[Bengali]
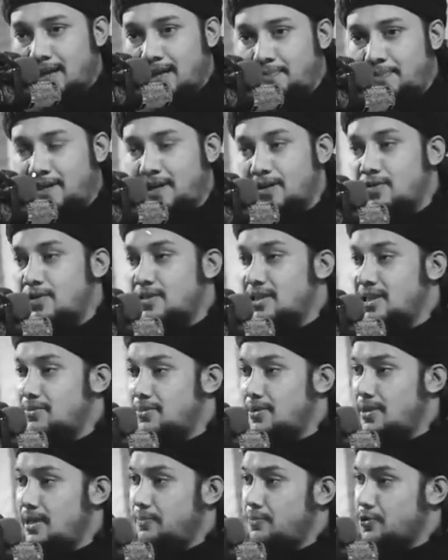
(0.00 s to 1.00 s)
আপনাকে কথা
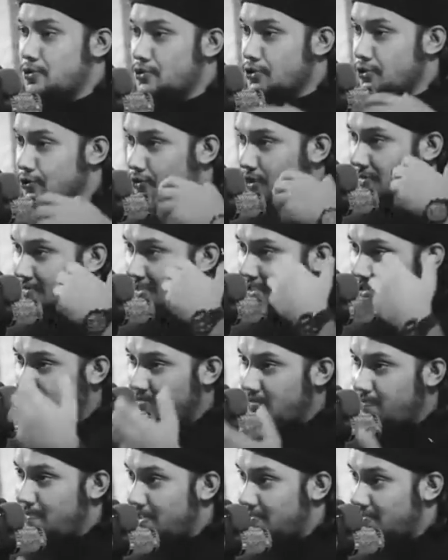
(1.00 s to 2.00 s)
বলে প্রশ্ন উত্তরের
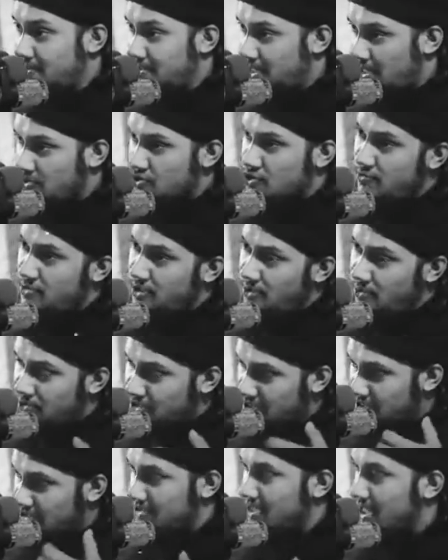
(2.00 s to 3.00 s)
মাধ্যমে পাত্র দেখার সময়
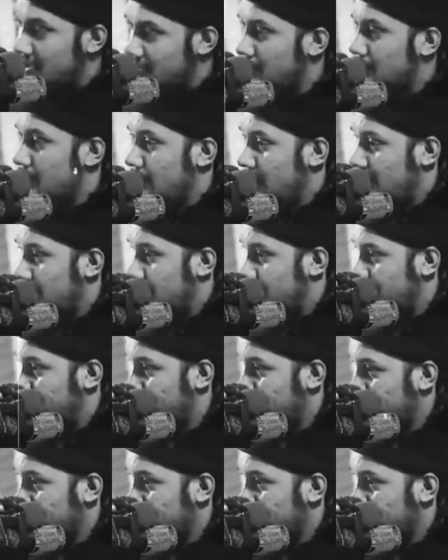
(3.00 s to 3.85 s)
এগুলো যাচ করতে হবে